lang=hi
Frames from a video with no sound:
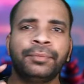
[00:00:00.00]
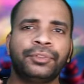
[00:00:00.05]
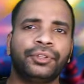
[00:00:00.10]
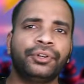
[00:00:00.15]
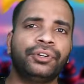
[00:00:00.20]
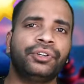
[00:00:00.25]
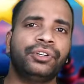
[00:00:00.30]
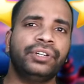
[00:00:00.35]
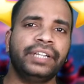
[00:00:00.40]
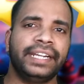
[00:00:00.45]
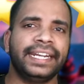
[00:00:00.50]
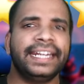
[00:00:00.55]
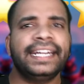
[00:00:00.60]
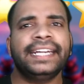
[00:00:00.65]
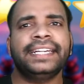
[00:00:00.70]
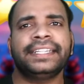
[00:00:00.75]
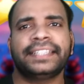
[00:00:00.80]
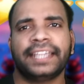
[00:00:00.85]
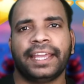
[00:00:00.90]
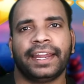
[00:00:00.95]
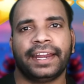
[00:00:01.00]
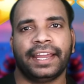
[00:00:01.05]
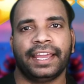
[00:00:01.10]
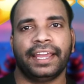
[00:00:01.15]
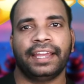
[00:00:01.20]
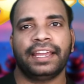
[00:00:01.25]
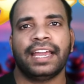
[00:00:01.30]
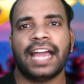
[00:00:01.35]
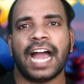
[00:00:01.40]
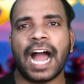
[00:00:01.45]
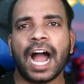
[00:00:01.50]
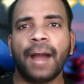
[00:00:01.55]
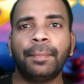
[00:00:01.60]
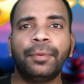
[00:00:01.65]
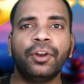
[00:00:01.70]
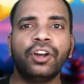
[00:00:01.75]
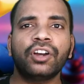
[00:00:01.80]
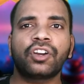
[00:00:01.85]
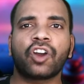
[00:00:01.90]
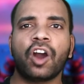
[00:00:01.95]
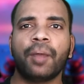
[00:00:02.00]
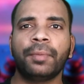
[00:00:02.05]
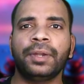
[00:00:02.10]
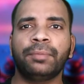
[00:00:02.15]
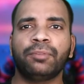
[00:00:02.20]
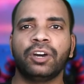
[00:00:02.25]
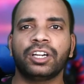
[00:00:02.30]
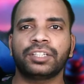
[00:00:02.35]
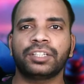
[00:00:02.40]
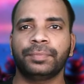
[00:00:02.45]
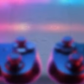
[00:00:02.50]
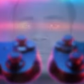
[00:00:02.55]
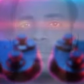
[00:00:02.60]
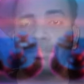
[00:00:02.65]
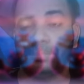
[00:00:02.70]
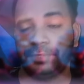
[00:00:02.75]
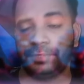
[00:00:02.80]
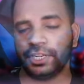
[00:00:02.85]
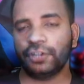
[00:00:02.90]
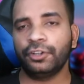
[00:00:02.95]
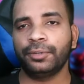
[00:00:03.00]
तो एट दे रहे हैं आप लोग कमेंट बॉक्स में जरूर